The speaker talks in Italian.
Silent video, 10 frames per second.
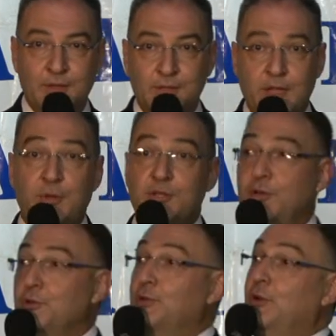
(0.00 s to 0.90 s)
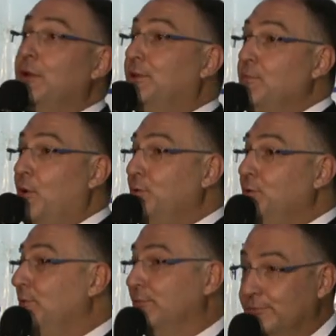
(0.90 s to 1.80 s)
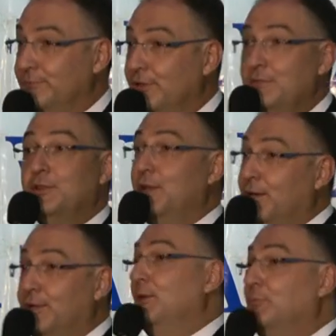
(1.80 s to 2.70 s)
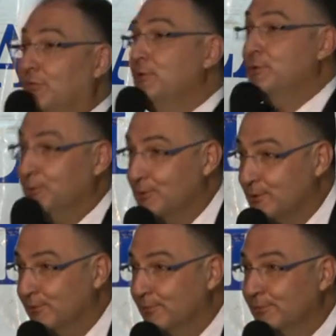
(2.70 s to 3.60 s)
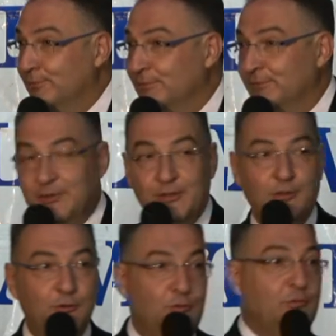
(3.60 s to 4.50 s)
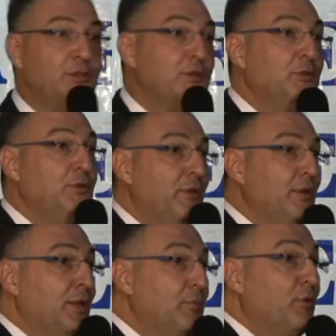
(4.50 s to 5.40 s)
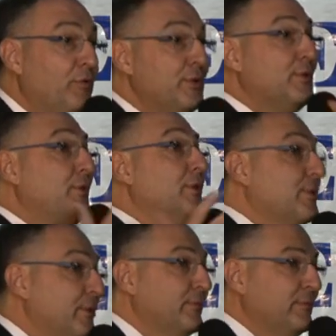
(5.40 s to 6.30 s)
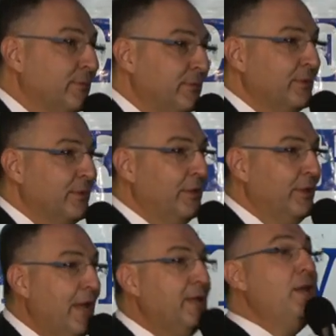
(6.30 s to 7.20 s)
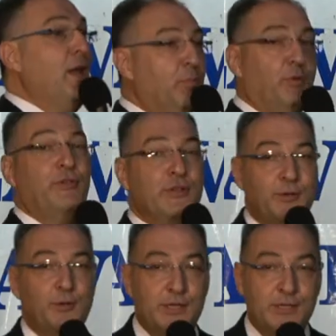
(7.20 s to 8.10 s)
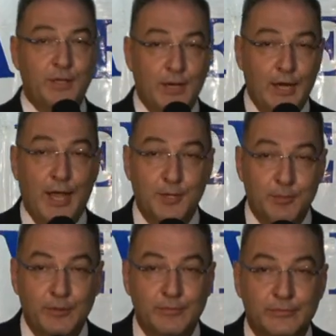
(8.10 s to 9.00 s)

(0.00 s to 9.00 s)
Se hai bisogno del matrimonio devi andare dal professionista. Tutti sono diventati professionisti. E chi è il professionista dell'anima?